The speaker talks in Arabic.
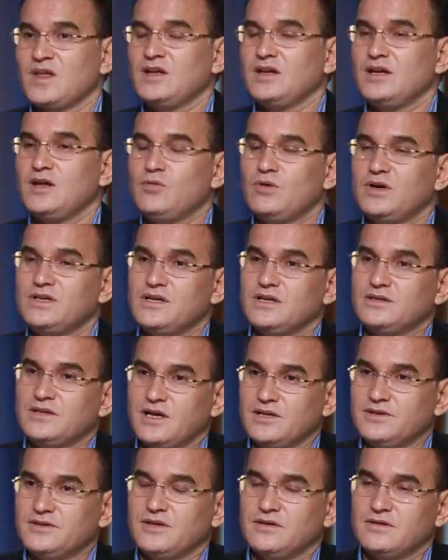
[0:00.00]
له أن
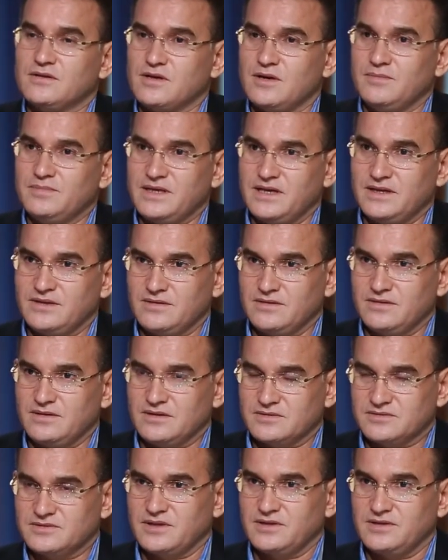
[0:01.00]
يتعطر قبل أن
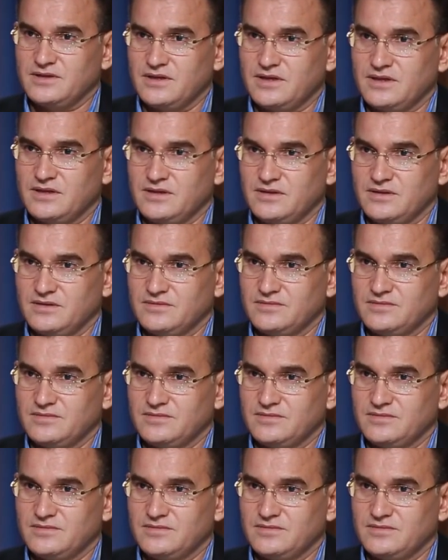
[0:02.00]
يرتدي طيب يتطيب